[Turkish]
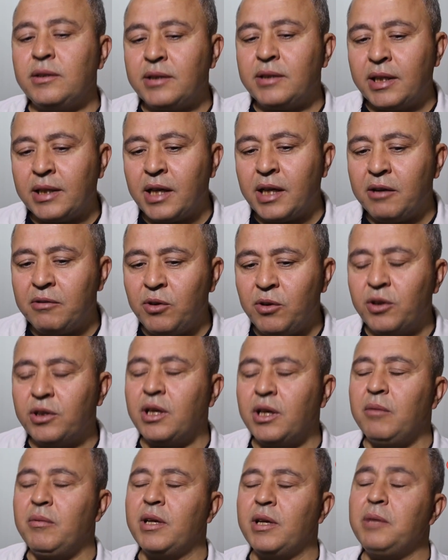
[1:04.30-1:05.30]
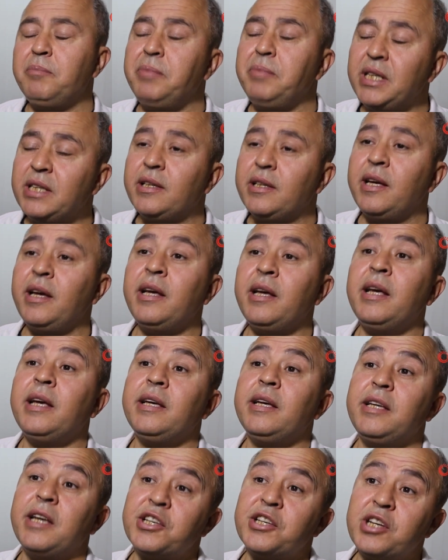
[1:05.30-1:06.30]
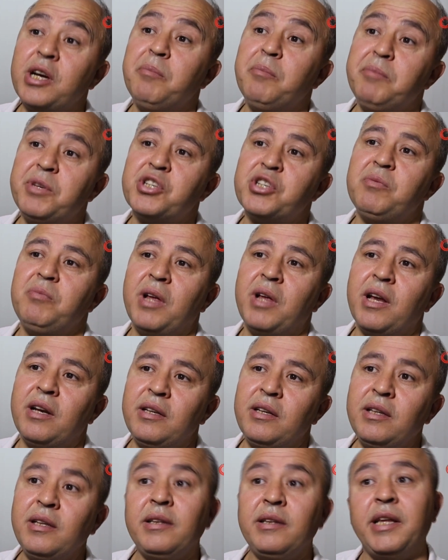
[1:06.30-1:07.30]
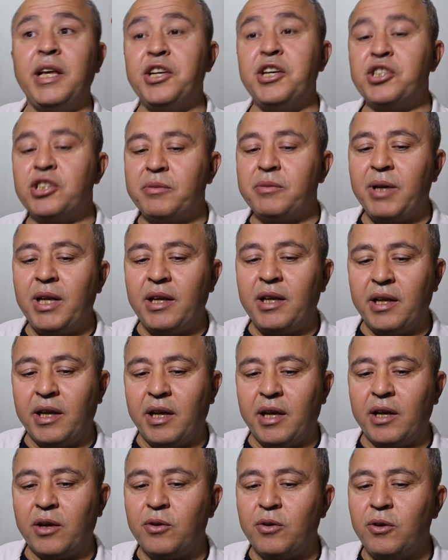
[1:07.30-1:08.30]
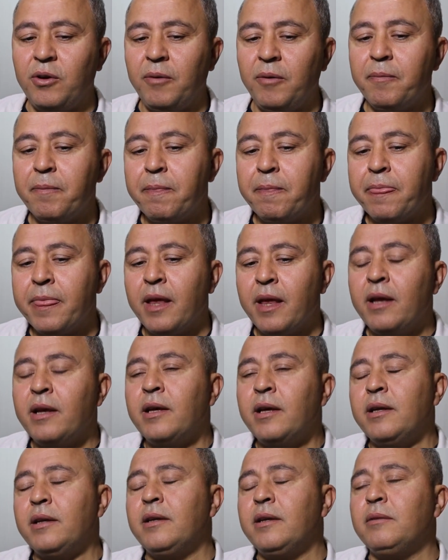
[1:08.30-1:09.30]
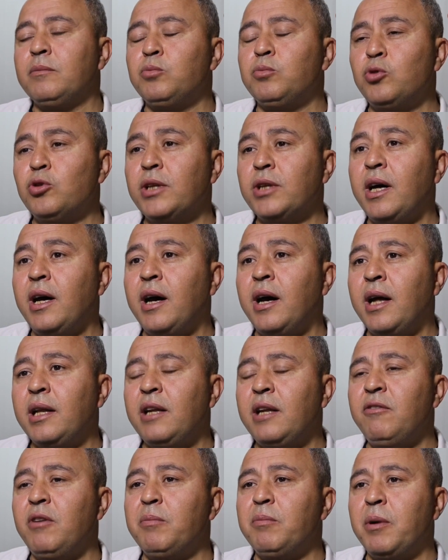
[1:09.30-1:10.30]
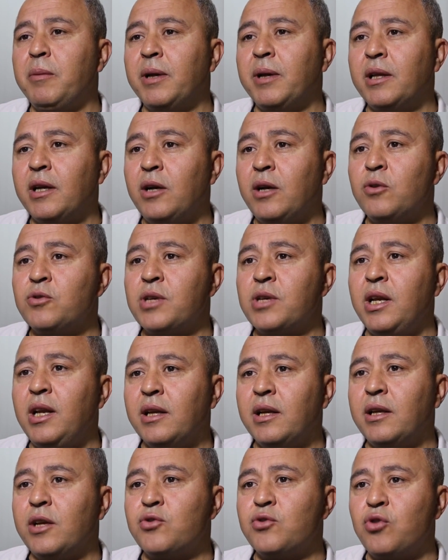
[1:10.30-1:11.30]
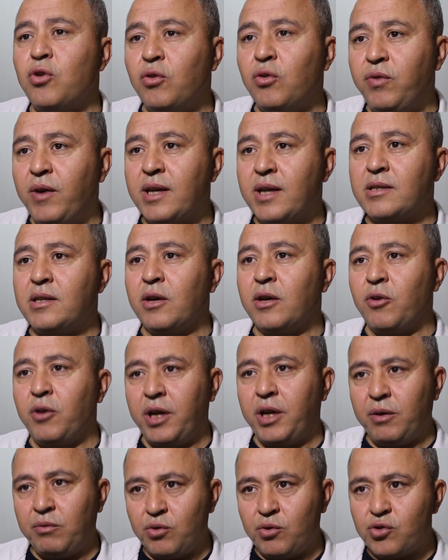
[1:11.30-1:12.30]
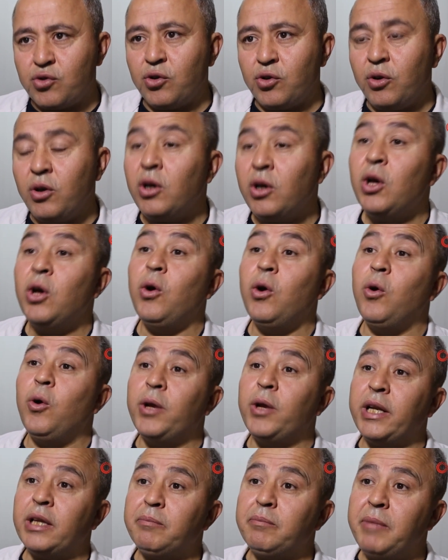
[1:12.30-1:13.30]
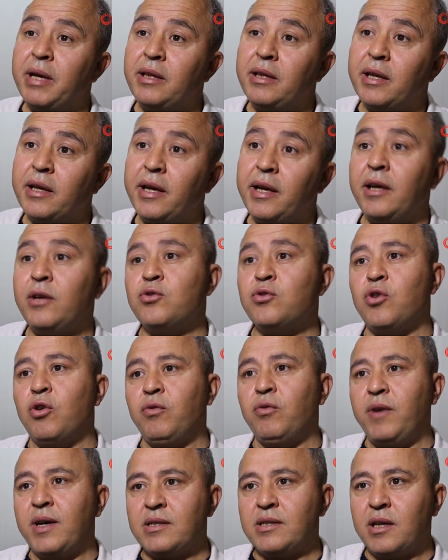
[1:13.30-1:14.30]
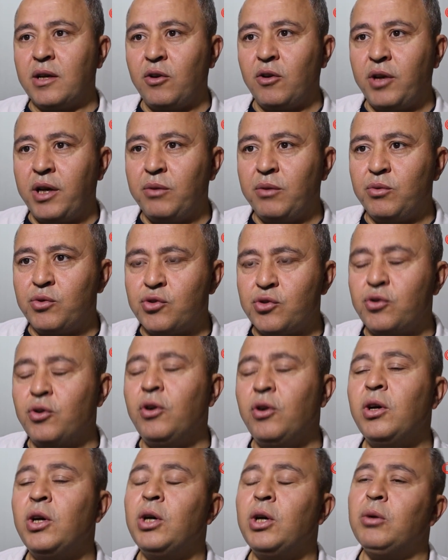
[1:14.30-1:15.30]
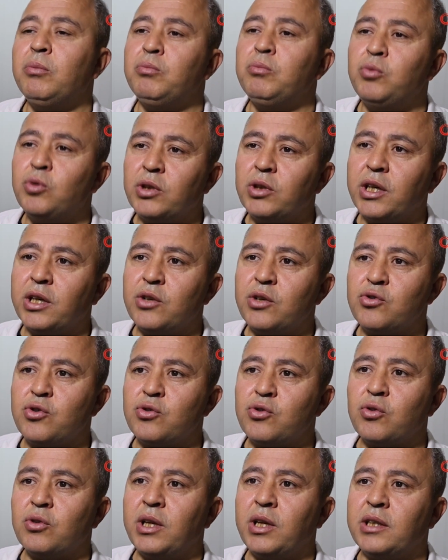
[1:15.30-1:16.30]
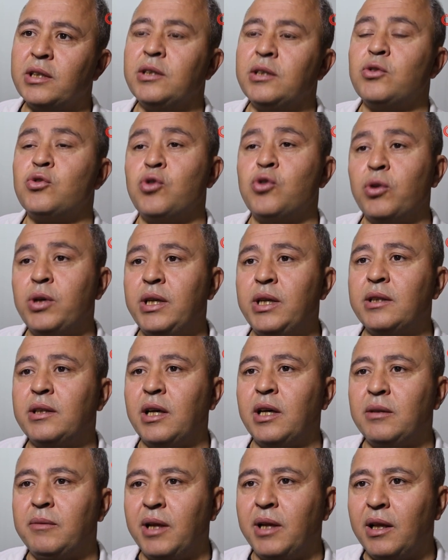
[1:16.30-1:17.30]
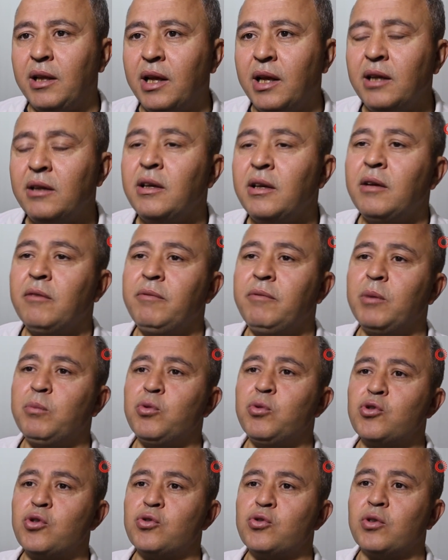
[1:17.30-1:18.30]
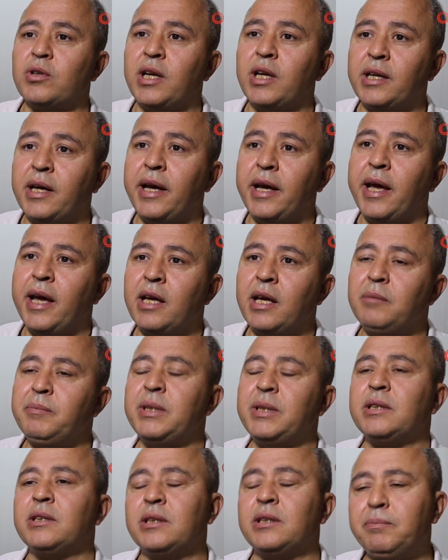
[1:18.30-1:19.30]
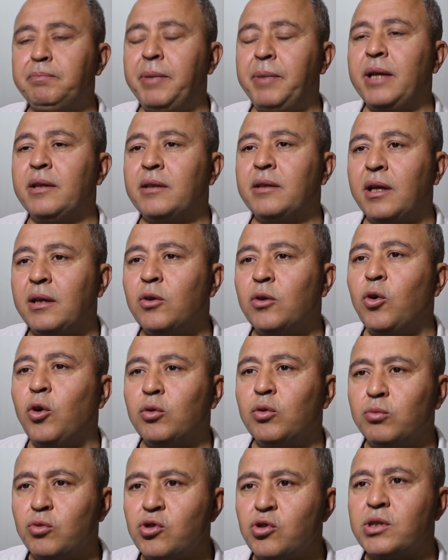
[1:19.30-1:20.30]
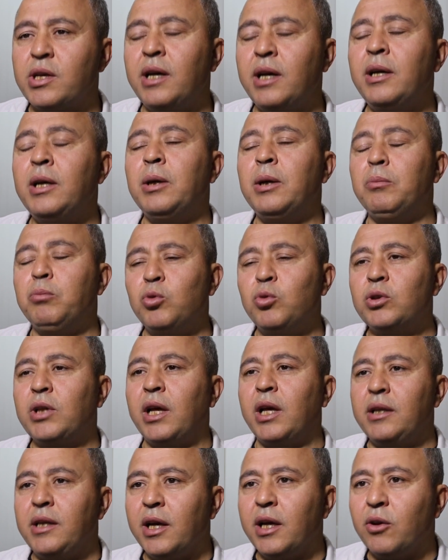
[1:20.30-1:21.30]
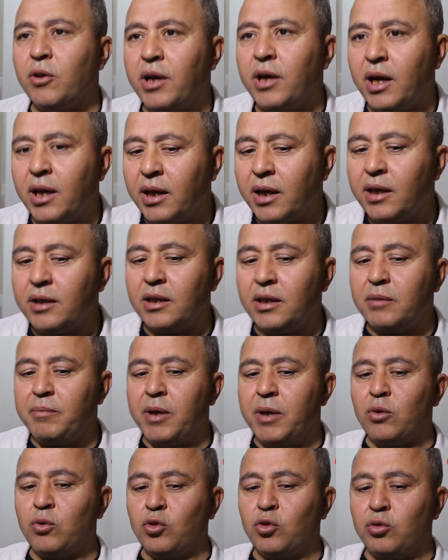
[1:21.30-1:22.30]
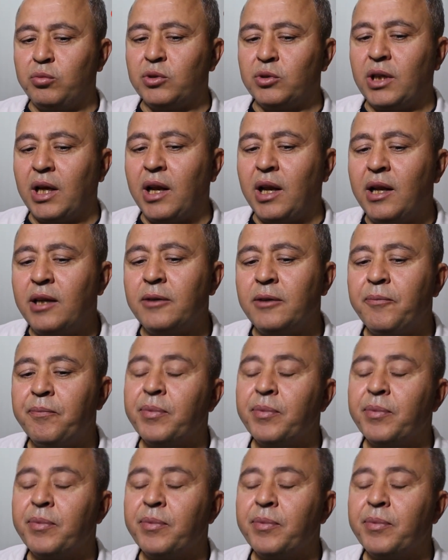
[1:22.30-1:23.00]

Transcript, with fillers: tedavi yöntemleri bir de yaşam biçimlerini değiştirmeleri gerekiyor. Burada anne ve babalara özellikle çok fazla görev düşüyor. Öğretmenlere çok fazla görev düşüyor. Buradaki çocukları çok iyi tanımalılar ve bu çocuklara eğer bir tıbben tanı konmuşsa bu tanıya göre hareket etmek durumundalar.